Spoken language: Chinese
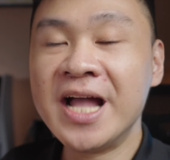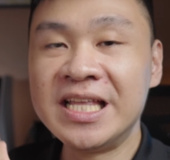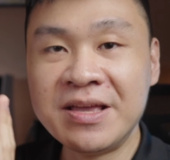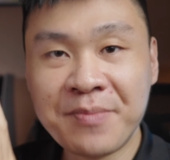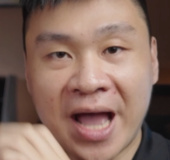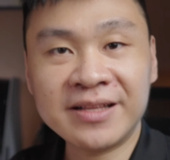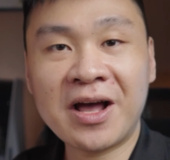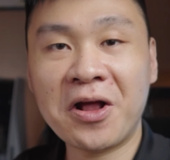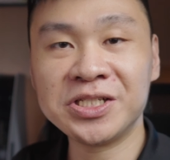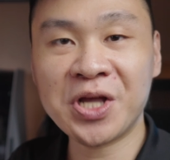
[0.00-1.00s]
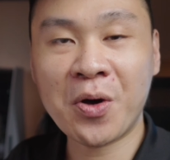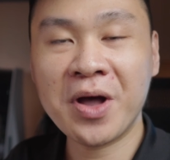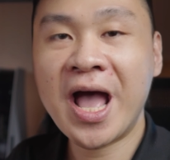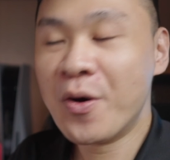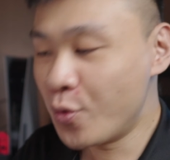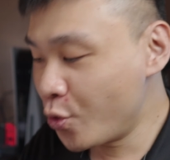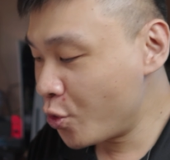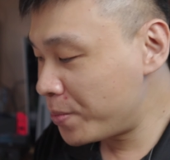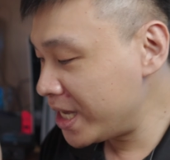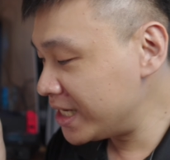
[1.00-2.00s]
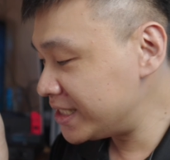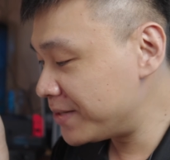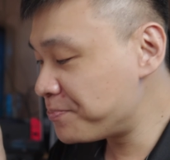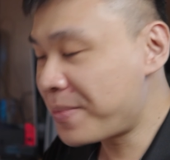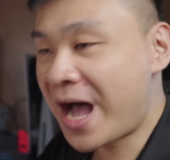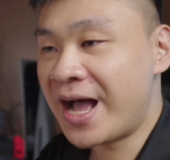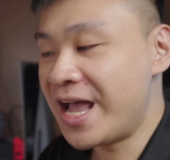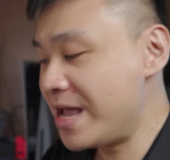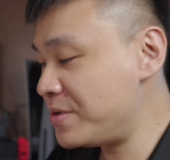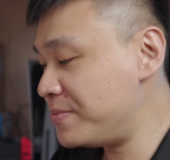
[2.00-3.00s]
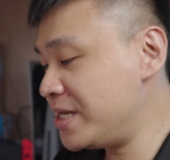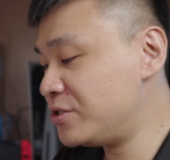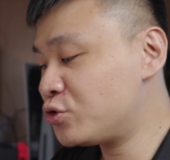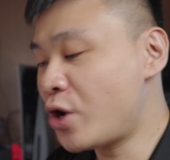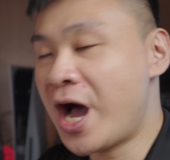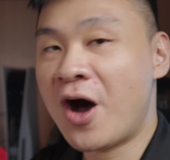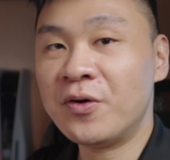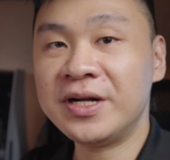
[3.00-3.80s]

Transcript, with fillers: 你买到的时候务必先把 A P P 装好、